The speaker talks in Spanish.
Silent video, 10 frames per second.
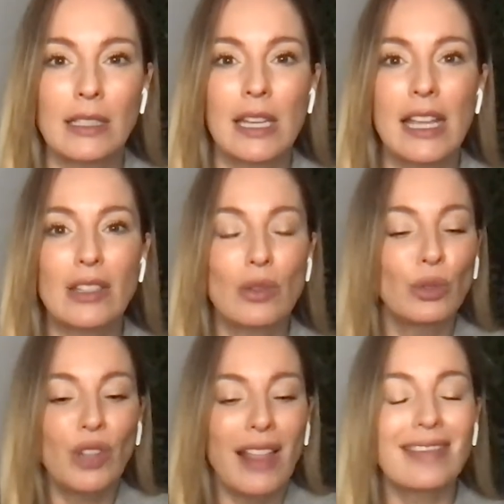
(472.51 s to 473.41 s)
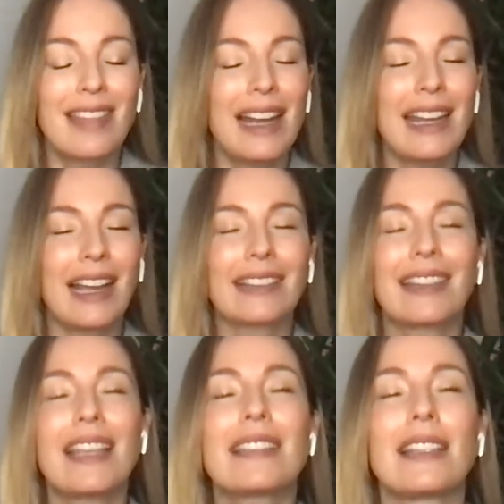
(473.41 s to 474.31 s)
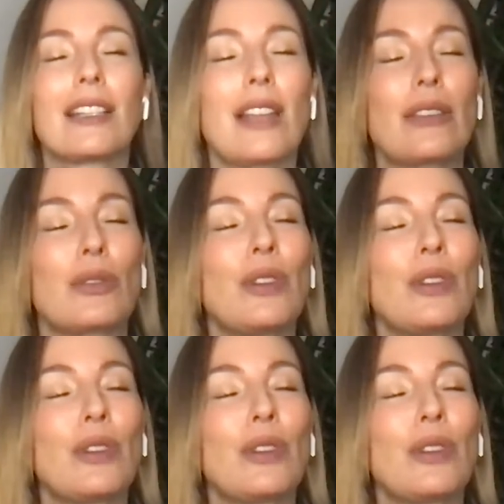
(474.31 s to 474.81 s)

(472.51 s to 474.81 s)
Si es un delicatez, es,